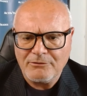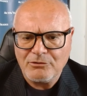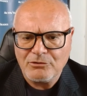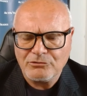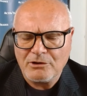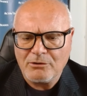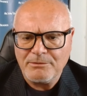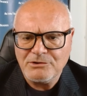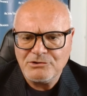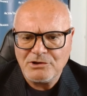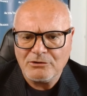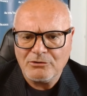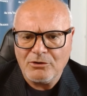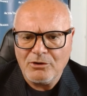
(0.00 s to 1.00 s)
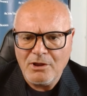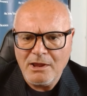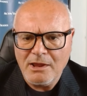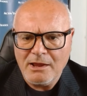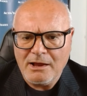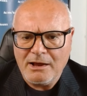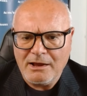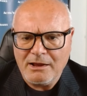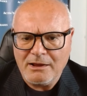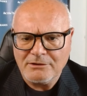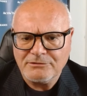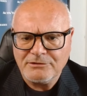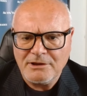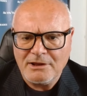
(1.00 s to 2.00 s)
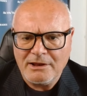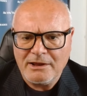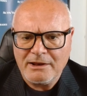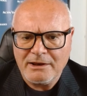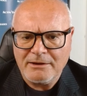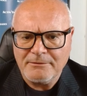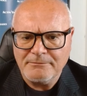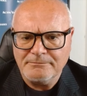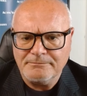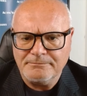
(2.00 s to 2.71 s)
lavoro sta cominciando a segnalare